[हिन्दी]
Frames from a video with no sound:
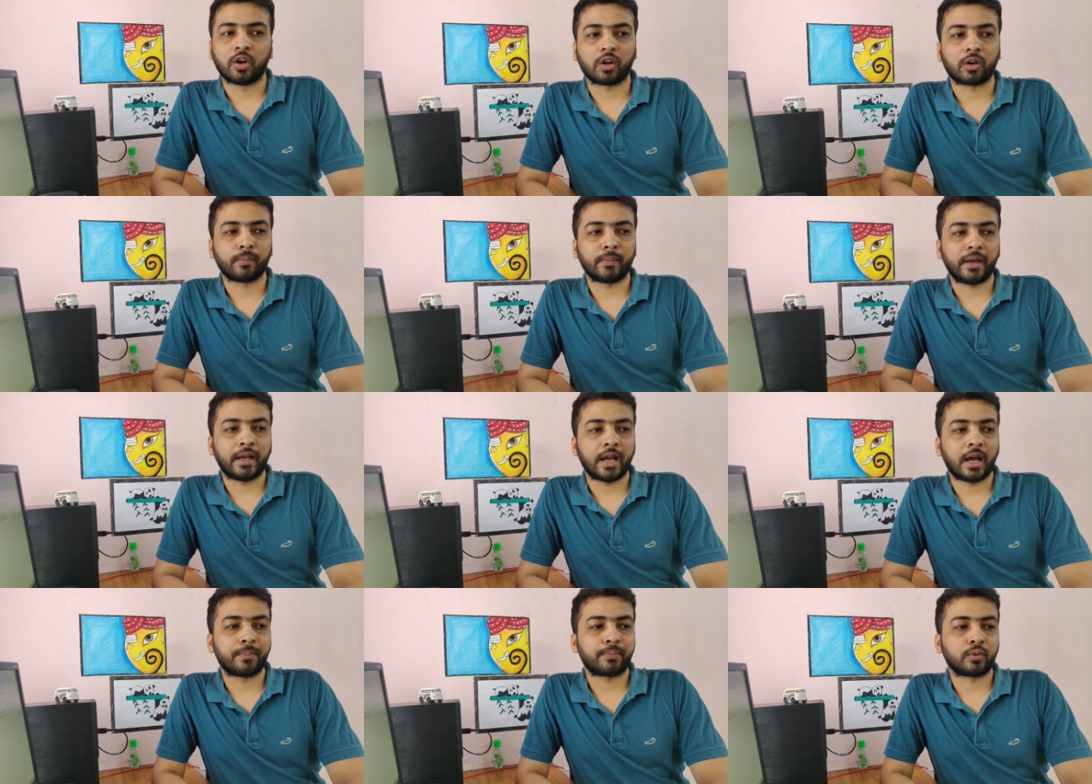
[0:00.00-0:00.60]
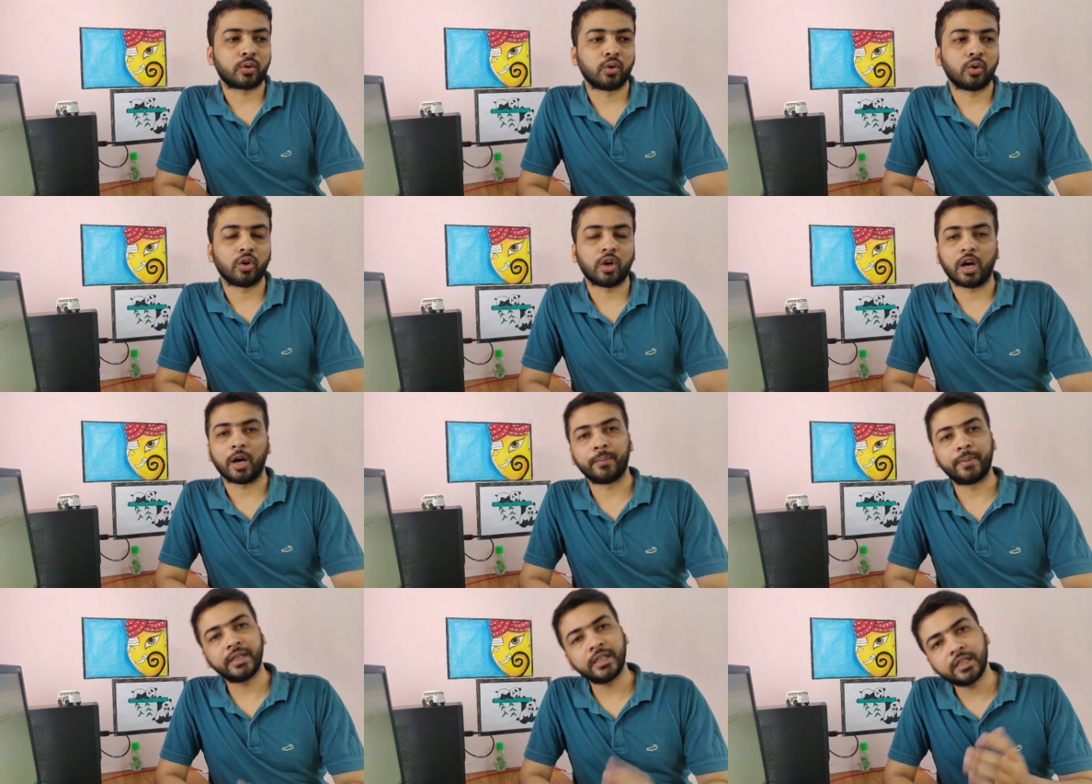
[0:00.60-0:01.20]
और मैं आपको
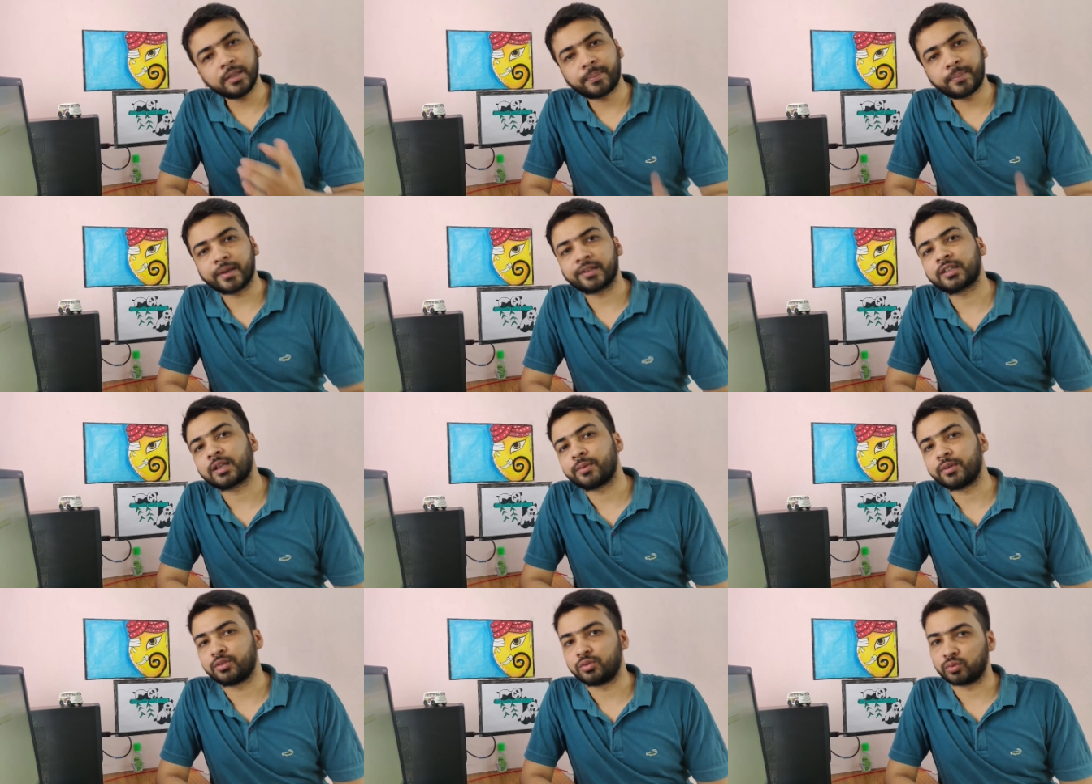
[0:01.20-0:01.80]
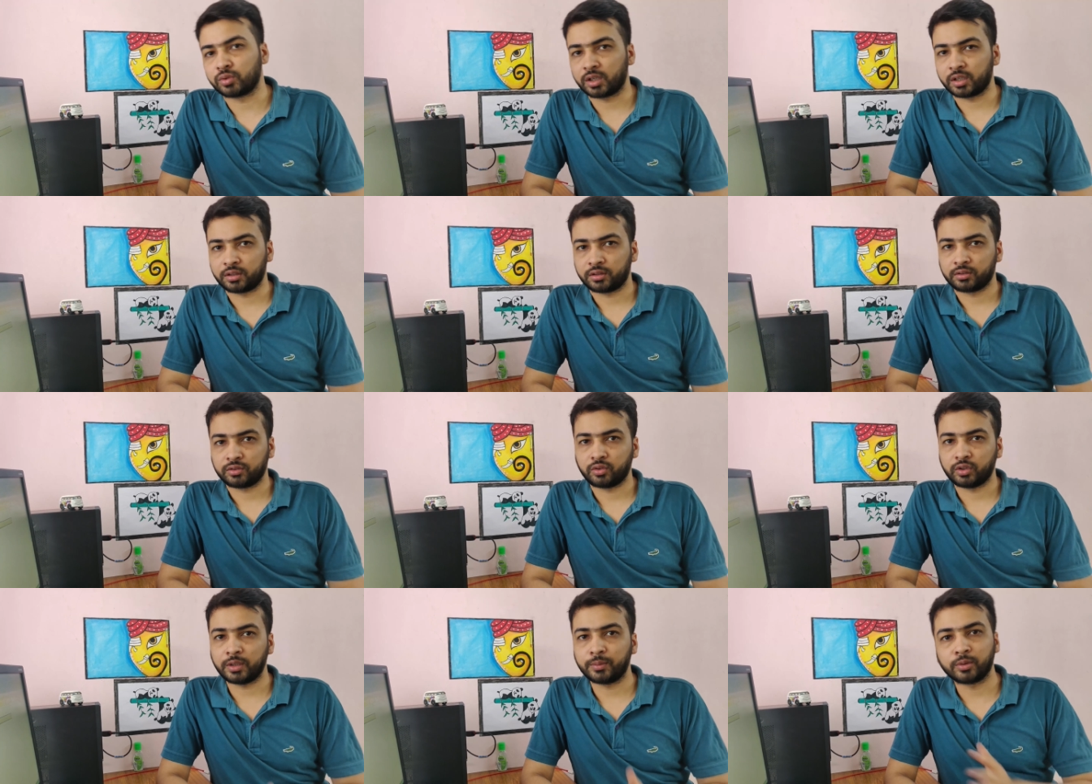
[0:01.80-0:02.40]
अभी ही पैसा भेजूंगा
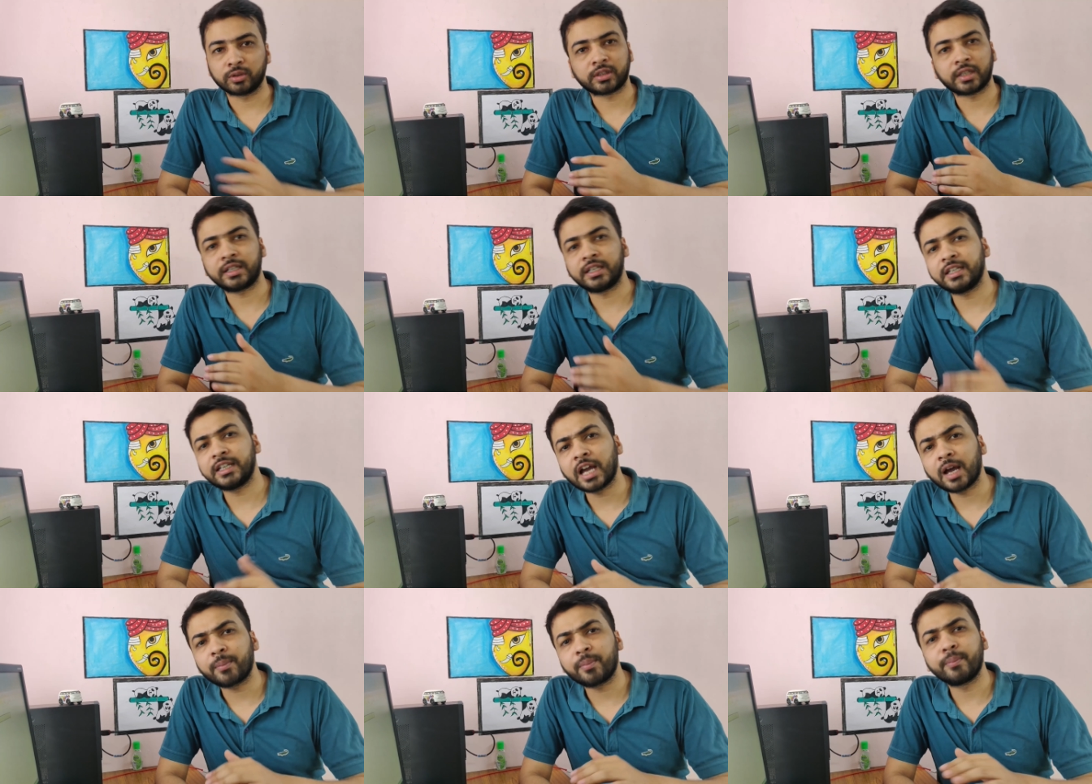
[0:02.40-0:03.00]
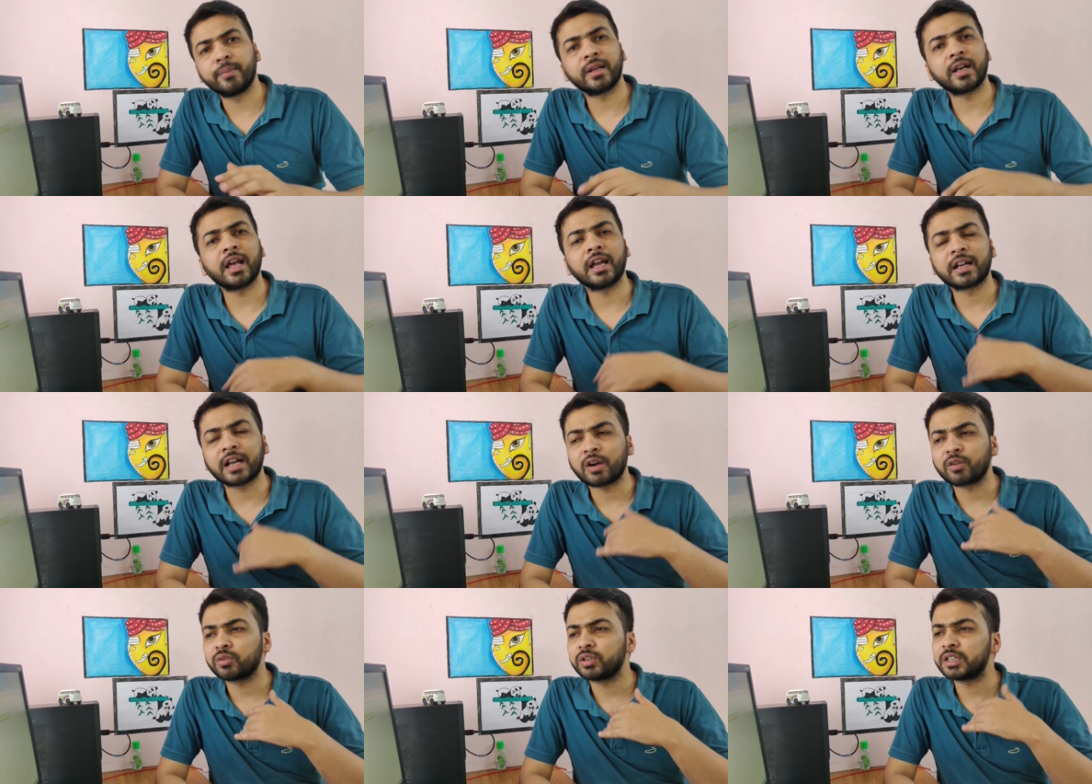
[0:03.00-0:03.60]
तो ये बोलता है ठीक है आप मेरा
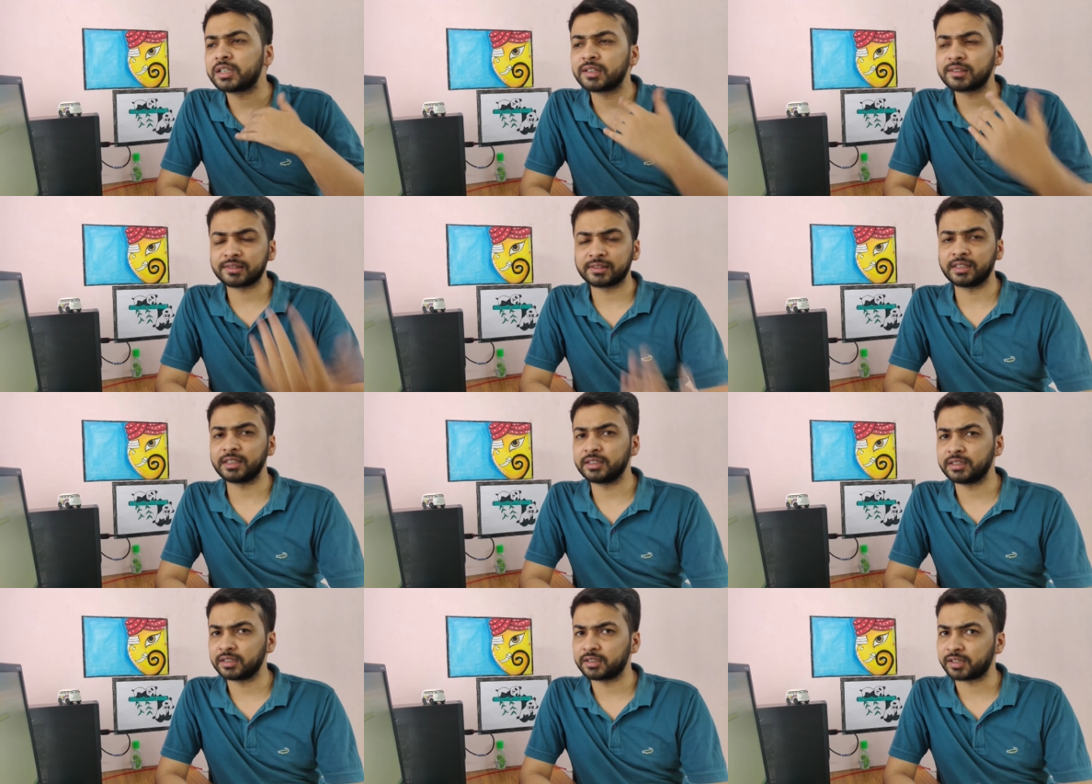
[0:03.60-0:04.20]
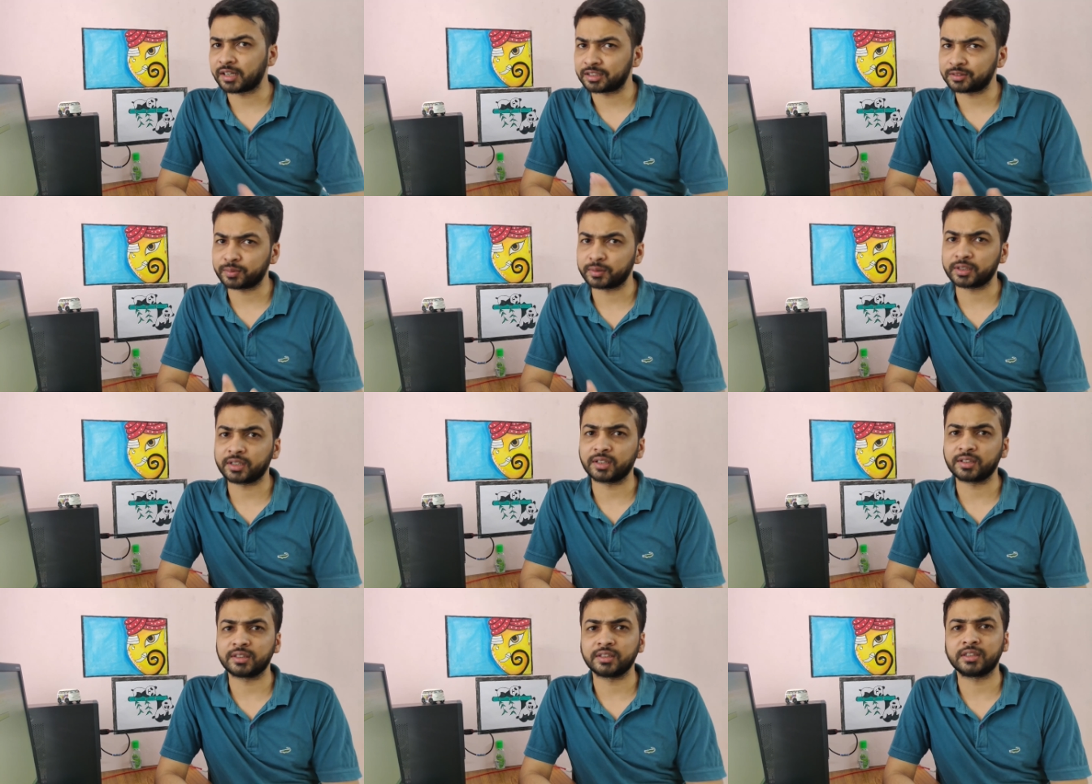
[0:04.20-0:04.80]
अकाउंट डिटेल्स ले लीजिए
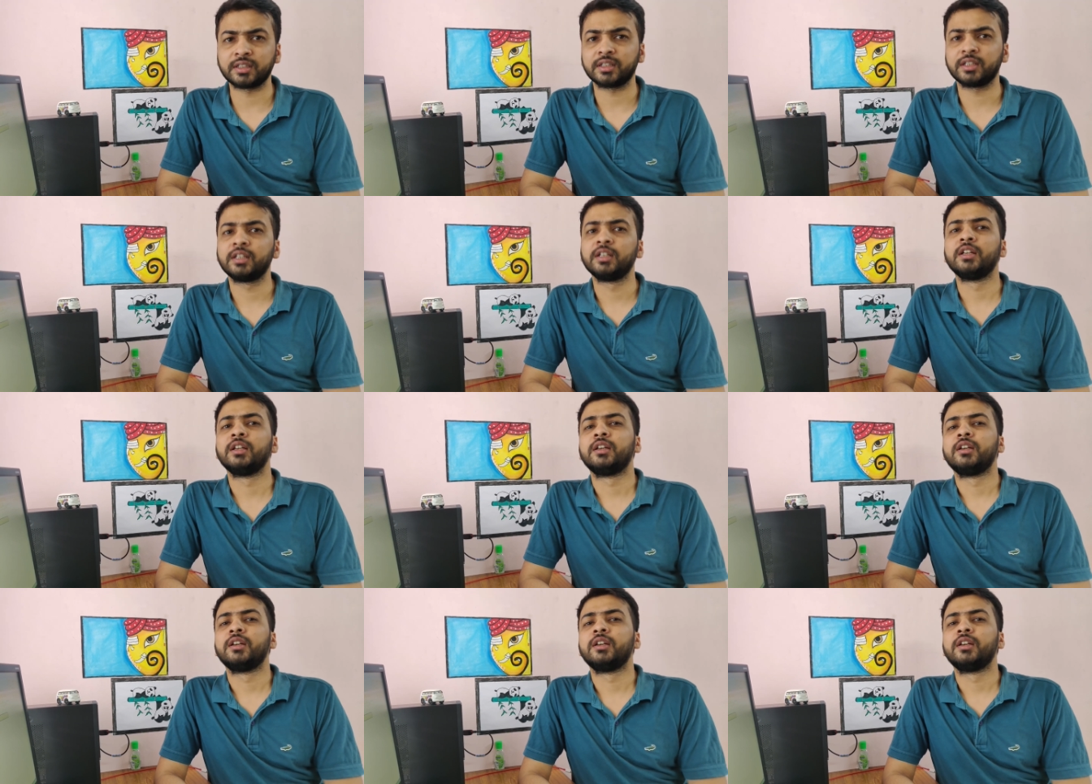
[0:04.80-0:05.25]
ट्रांसफ़र कर दीजिए